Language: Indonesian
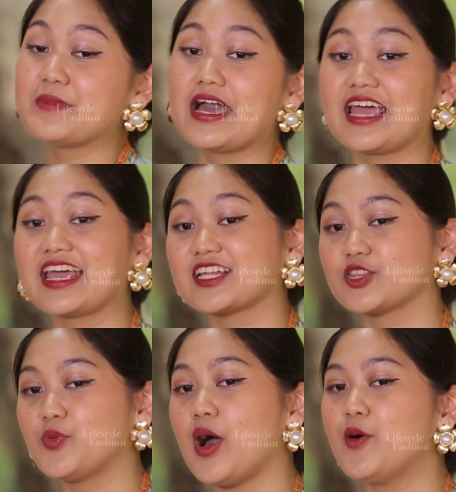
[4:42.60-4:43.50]
sebagai
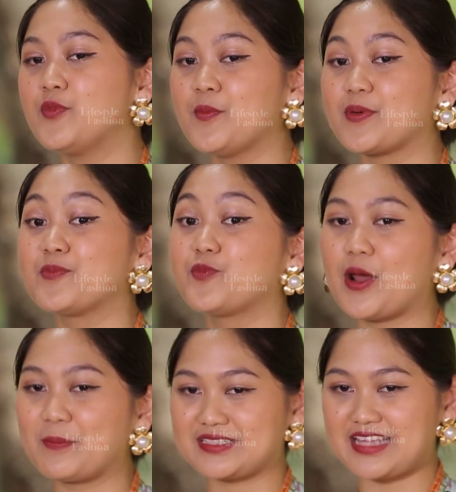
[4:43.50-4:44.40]
Ketua Umum
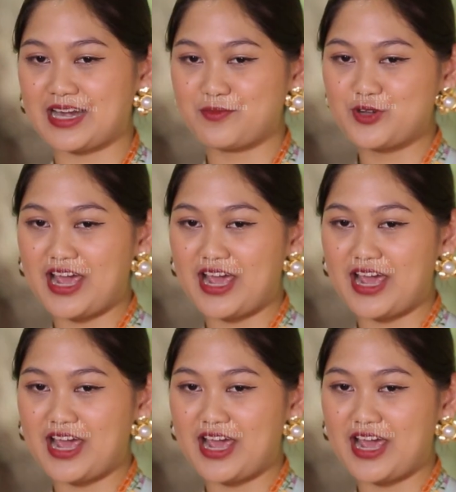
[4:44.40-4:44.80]
Perempuan Pelestari